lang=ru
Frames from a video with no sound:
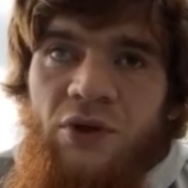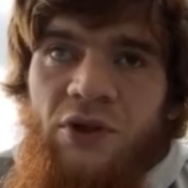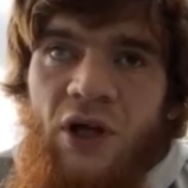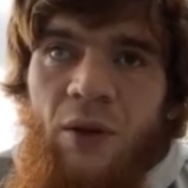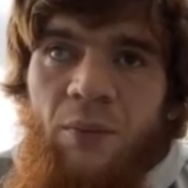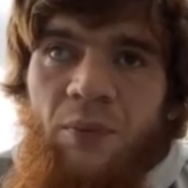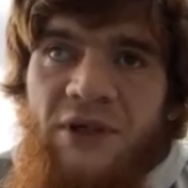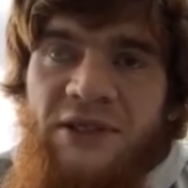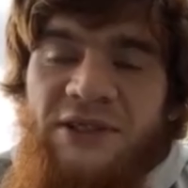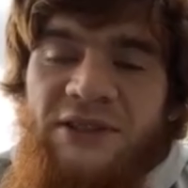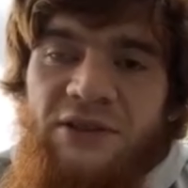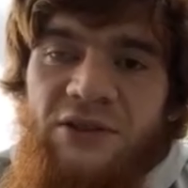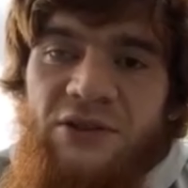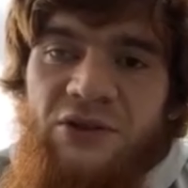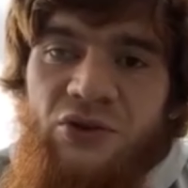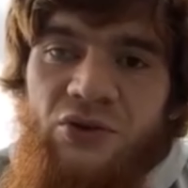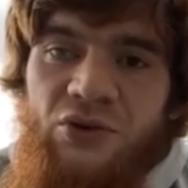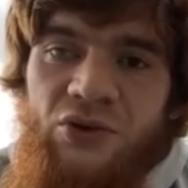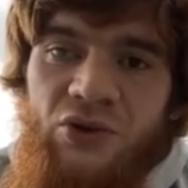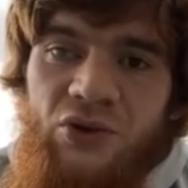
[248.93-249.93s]
это
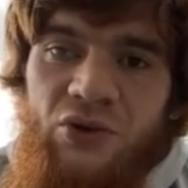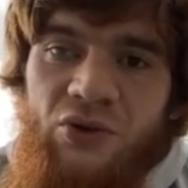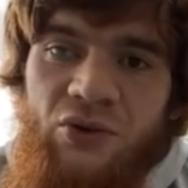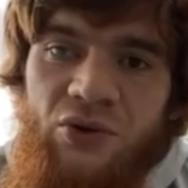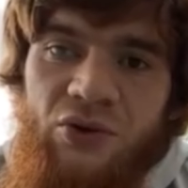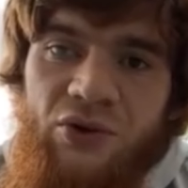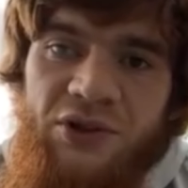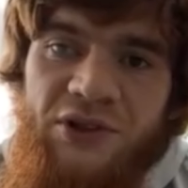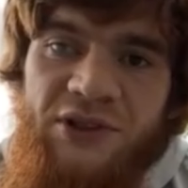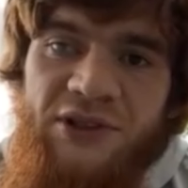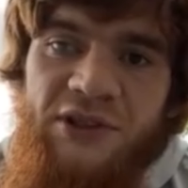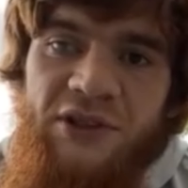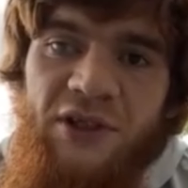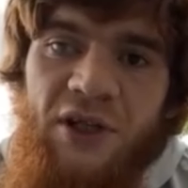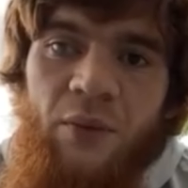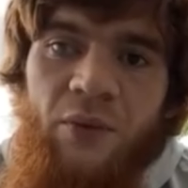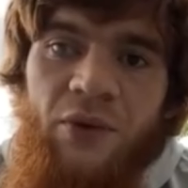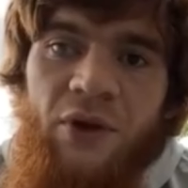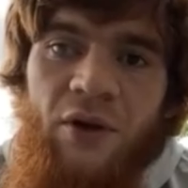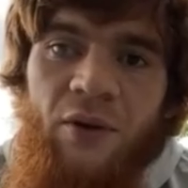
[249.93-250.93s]
опасный э, риск
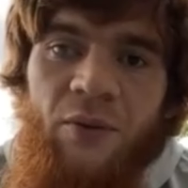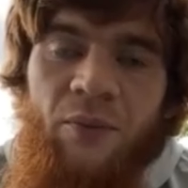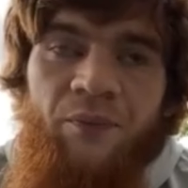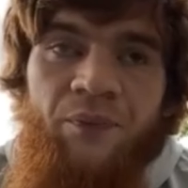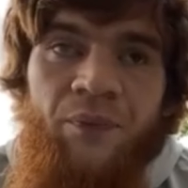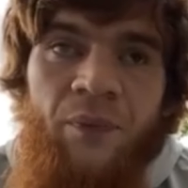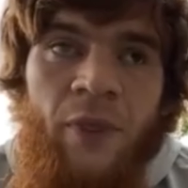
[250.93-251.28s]
для меня.